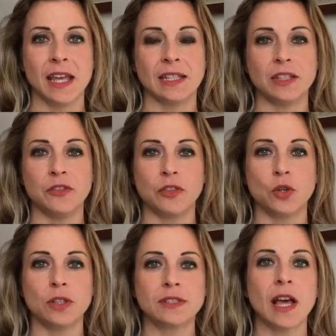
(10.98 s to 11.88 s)
in
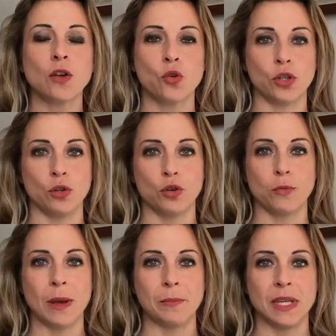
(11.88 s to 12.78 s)
difficoltà con i loro
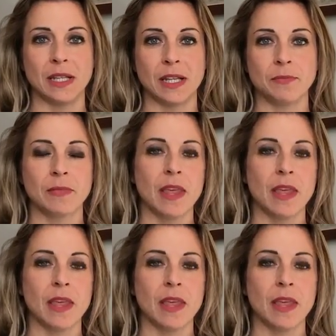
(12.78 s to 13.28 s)
bambini.